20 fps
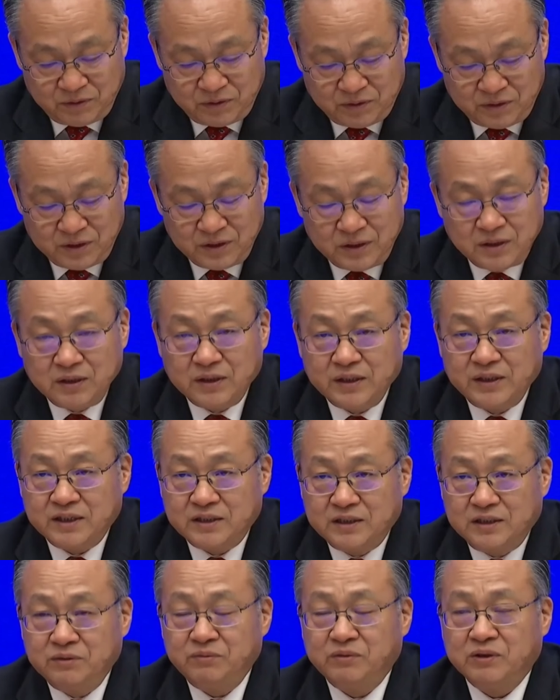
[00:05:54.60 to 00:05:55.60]
支撑这些
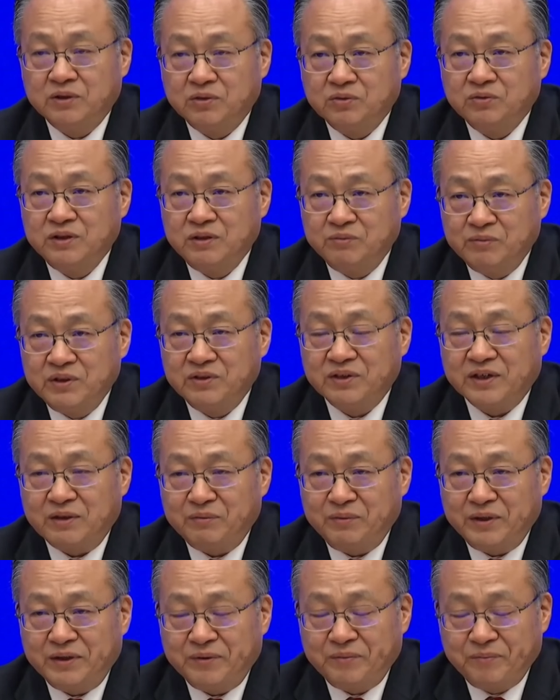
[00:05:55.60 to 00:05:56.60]
基本的动因没有改
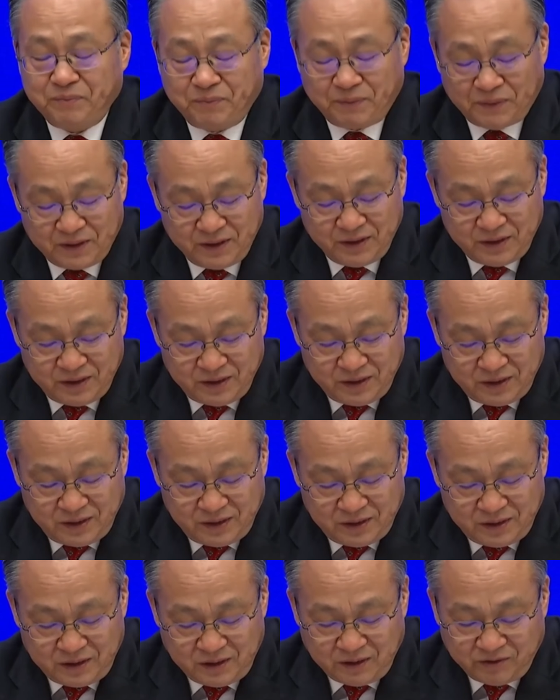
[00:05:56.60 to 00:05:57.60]
变。
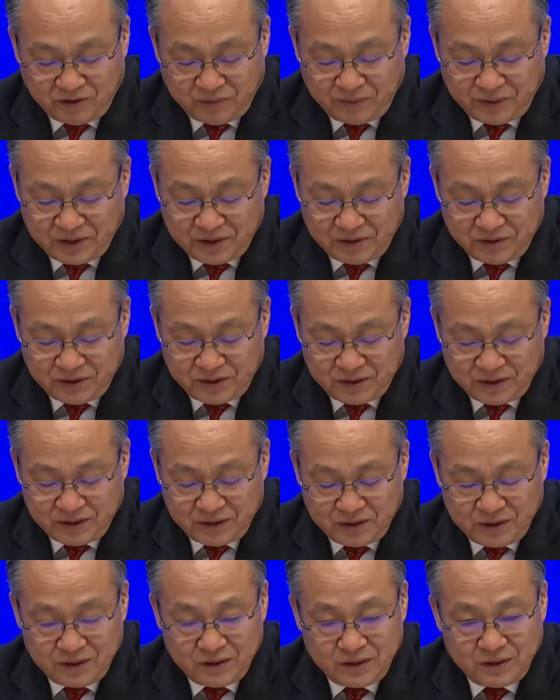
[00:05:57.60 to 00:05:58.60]
第二个方面呢，就是
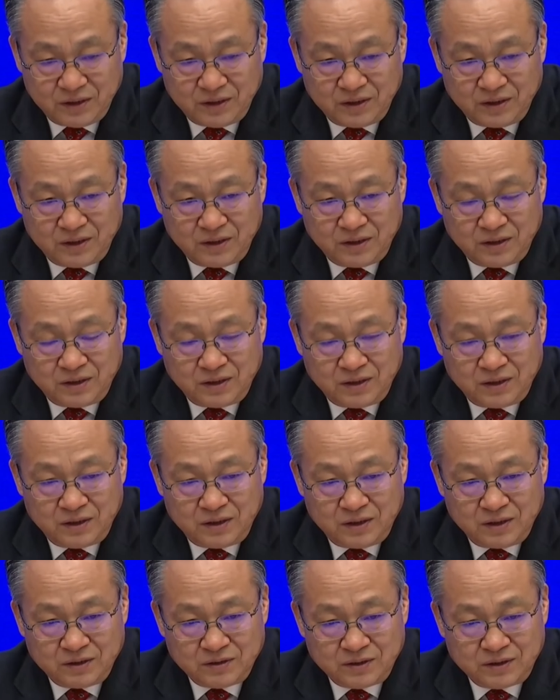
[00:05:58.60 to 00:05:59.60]

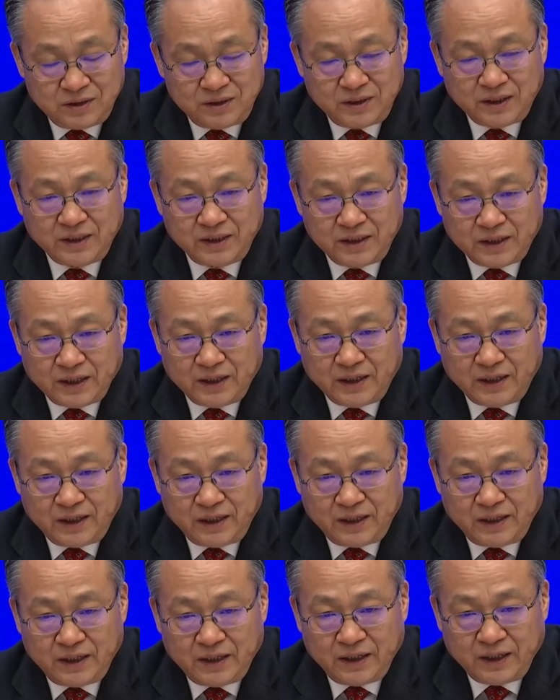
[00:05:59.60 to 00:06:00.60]
今年以来，
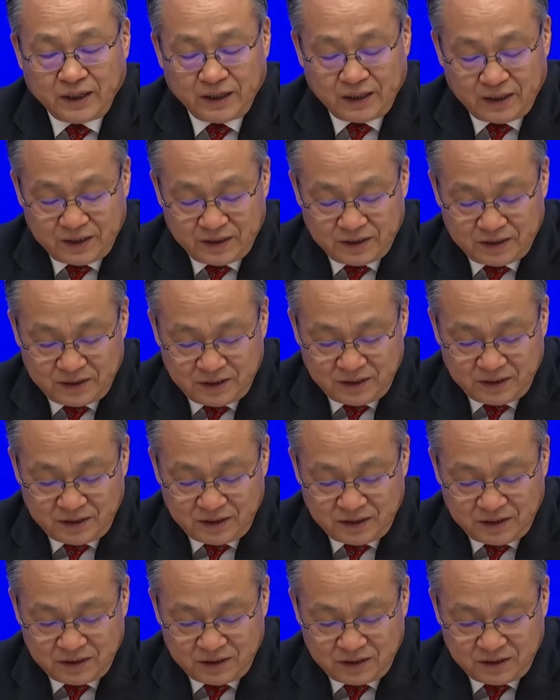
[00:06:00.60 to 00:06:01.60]
哎，积
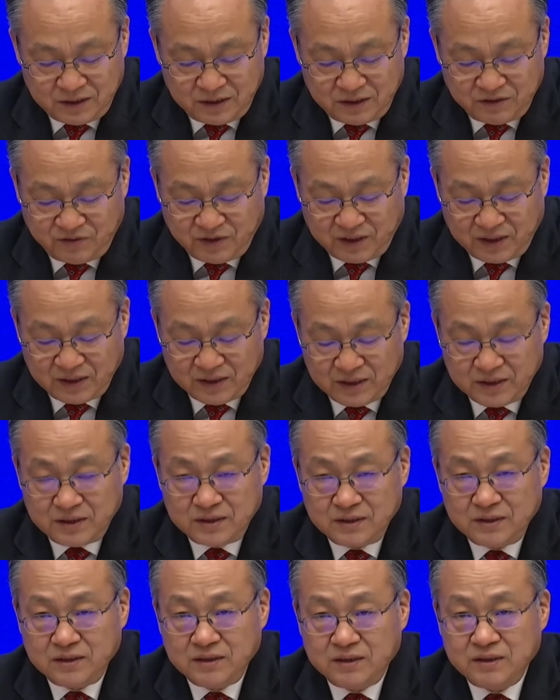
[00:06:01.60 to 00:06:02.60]
极经济发展的
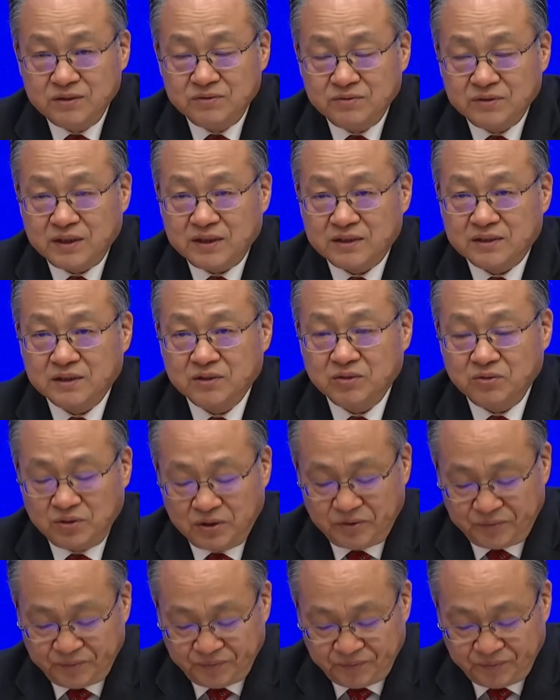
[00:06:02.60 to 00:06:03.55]
积极因素在增多，